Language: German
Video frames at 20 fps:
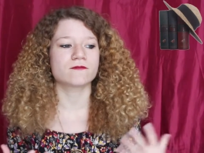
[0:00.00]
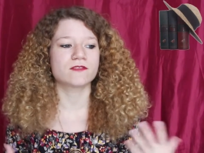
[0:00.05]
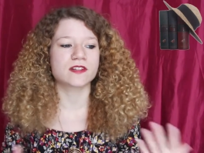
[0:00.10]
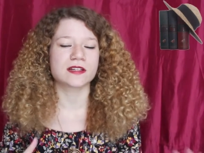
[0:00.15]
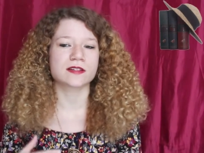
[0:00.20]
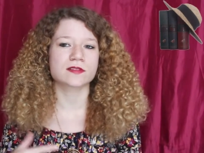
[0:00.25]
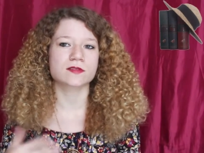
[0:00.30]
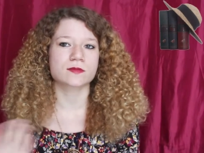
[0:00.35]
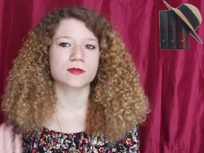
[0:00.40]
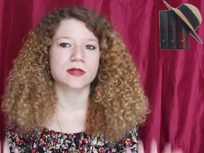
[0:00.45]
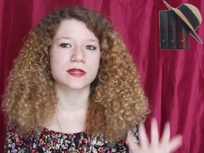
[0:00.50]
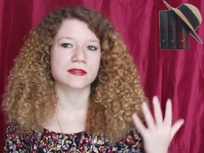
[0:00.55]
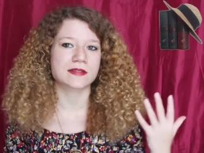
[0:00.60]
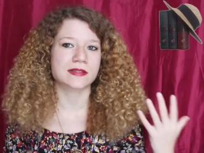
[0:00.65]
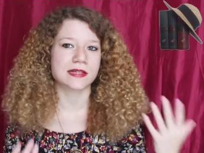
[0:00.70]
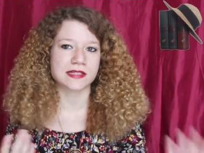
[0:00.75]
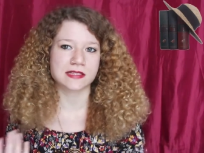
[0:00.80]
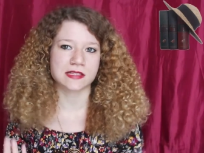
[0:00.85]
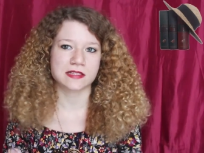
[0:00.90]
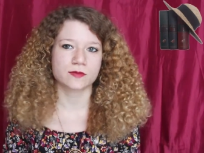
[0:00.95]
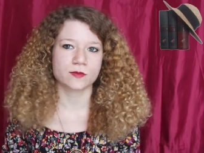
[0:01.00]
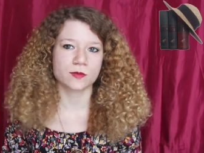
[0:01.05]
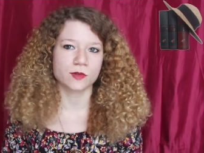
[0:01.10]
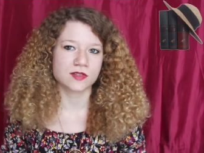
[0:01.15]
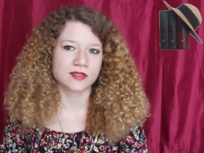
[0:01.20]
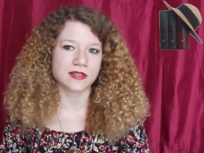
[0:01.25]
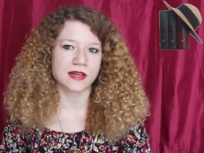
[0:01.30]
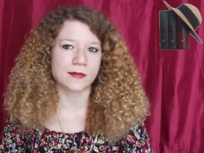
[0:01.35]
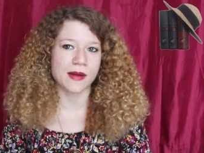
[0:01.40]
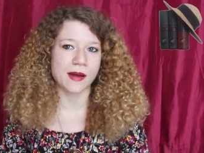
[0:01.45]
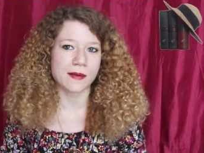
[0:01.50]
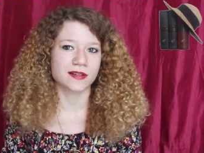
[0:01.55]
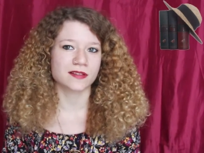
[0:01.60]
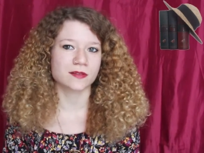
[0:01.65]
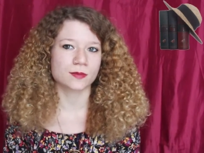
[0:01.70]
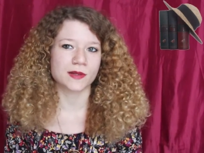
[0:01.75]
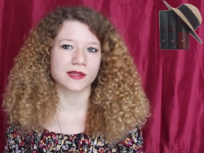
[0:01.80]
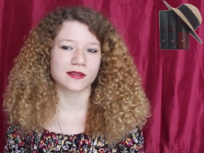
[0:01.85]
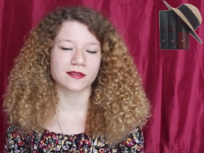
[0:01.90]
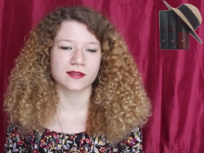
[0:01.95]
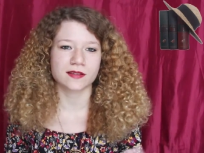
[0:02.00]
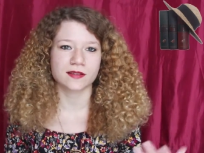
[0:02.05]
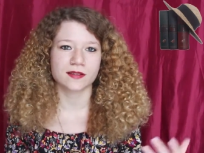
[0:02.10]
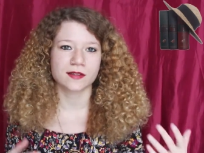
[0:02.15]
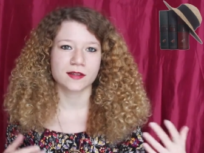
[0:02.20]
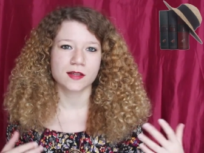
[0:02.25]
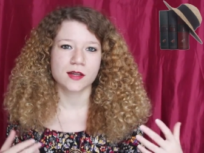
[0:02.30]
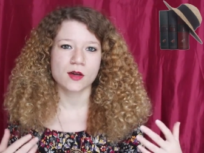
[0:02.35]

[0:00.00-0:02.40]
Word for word: wie das so mit Sexismus am Arbeitsplatz ist.